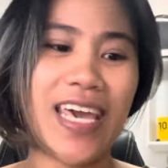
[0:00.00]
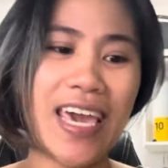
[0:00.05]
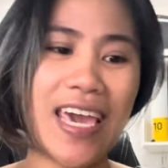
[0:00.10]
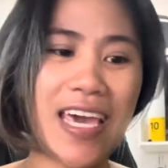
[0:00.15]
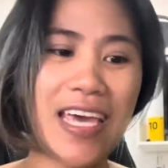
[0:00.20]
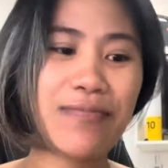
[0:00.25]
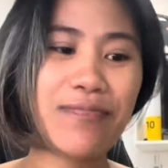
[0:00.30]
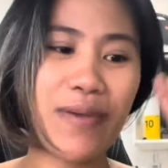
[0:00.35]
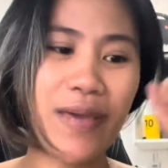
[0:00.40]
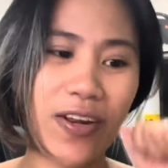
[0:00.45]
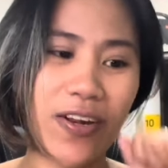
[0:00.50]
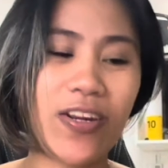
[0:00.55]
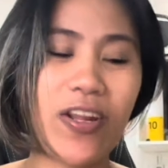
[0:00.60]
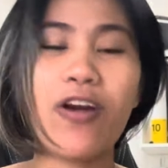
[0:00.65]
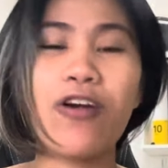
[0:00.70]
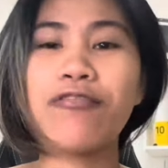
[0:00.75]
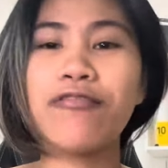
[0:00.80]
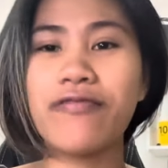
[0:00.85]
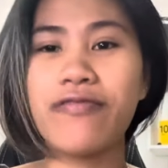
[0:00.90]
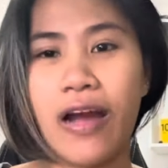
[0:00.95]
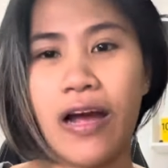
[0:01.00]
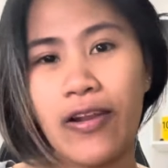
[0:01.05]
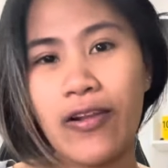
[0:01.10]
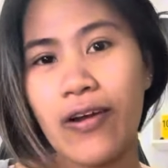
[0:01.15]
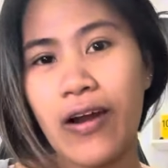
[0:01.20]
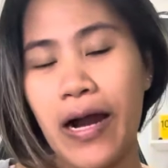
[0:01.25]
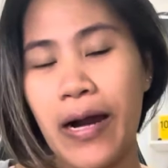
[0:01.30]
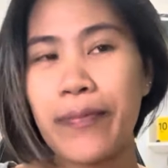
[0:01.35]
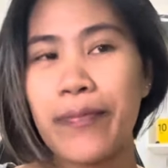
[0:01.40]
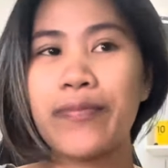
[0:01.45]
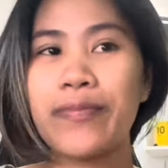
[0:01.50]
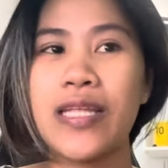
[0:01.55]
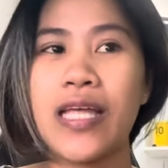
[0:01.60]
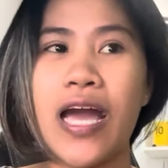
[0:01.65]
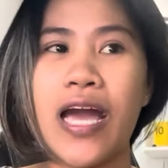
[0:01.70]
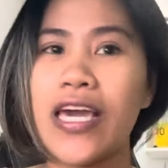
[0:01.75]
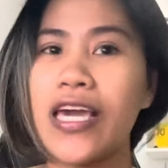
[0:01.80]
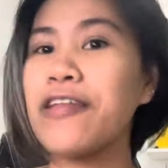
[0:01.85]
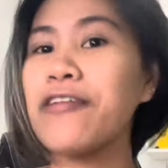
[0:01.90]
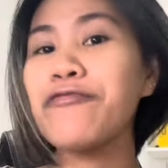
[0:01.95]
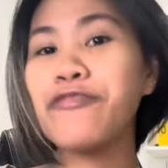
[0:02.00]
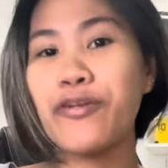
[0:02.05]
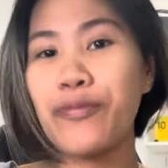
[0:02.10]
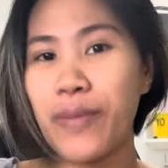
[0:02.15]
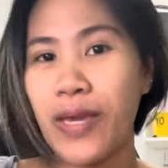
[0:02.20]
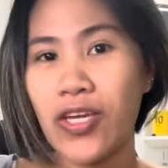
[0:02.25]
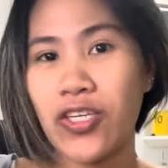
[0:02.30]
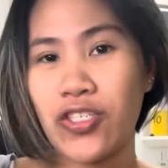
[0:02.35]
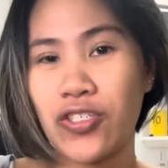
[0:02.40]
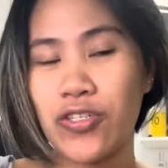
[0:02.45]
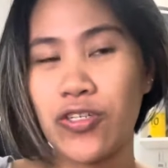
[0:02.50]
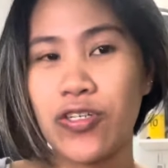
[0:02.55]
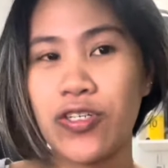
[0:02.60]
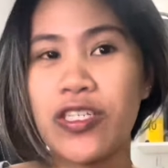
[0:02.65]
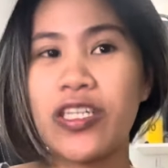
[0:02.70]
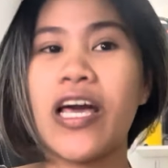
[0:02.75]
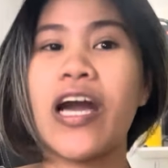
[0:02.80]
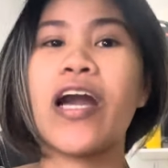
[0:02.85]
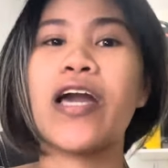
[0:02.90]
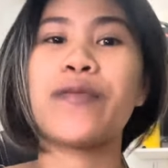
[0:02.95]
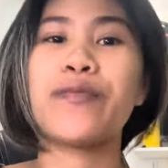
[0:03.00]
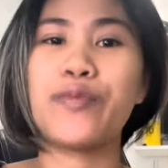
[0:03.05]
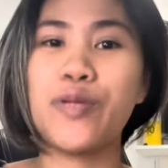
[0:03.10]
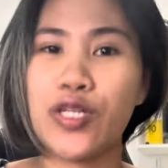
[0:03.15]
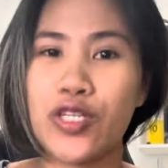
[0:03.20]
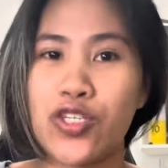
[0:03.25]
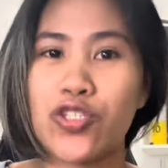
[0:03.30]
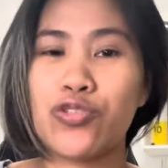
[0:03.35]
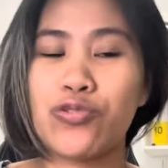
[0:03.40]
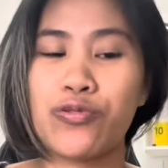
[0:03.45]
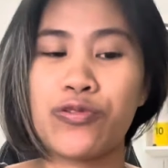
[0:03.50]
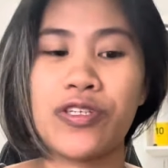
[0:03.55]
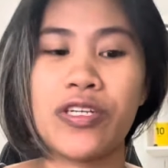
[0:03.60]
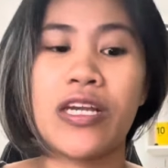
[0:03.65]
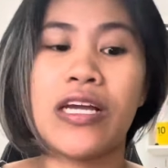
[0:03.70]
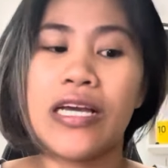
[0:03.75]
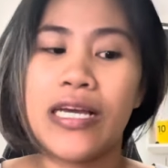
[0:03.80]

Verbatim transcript: And meron akong follow-up na information na I'm pretty sure